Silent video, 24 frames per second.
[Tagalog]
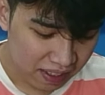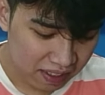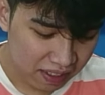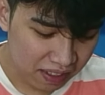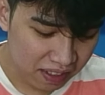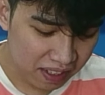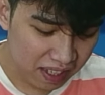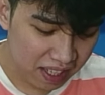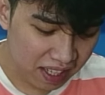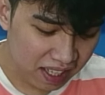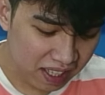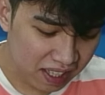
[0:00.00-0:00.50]

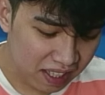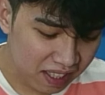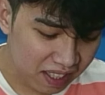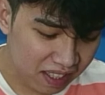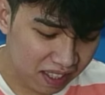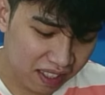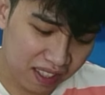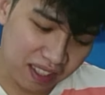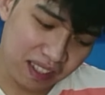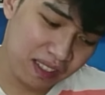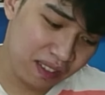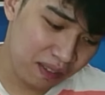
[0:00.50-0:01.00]
So
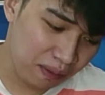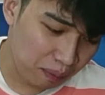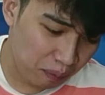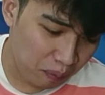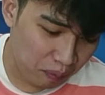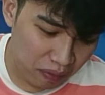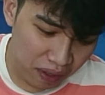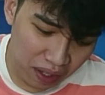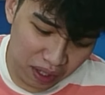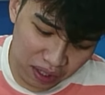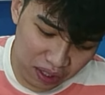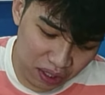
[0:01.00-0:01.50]
guys,
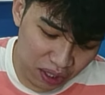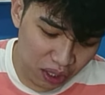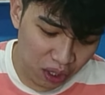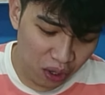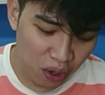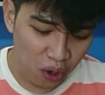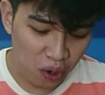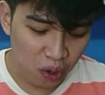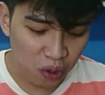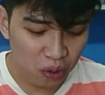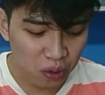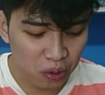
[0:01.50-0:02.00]
si
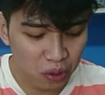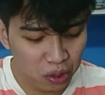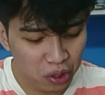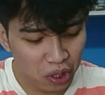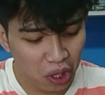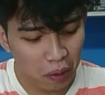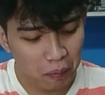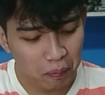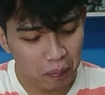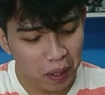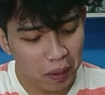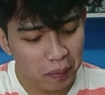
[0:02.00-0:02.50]
Goku,
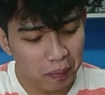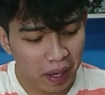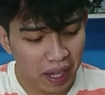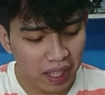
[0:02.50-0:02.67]
syempre,